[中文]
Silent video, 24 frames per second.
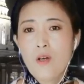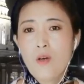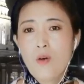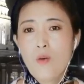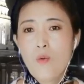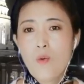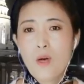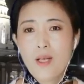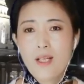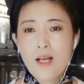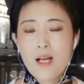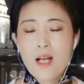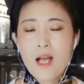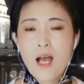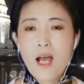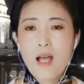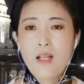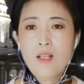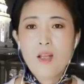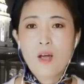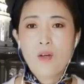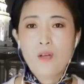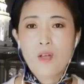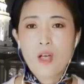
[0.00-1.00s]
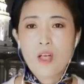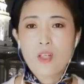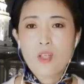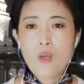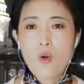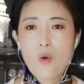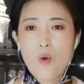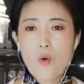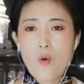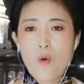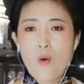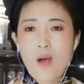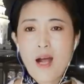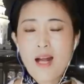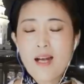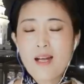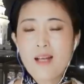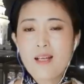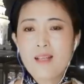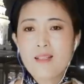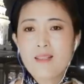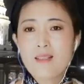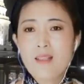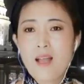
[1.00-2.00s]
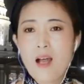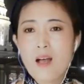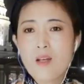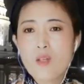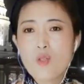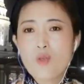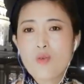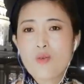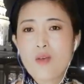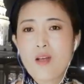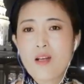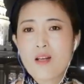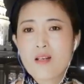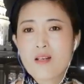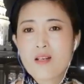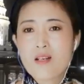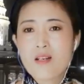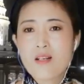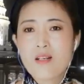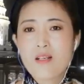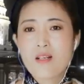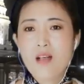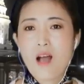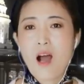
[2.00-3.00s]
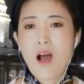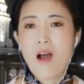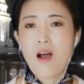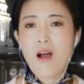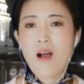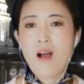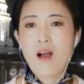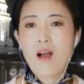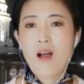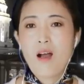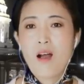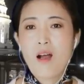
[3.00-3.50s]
我能看到呢，有华人当选市长。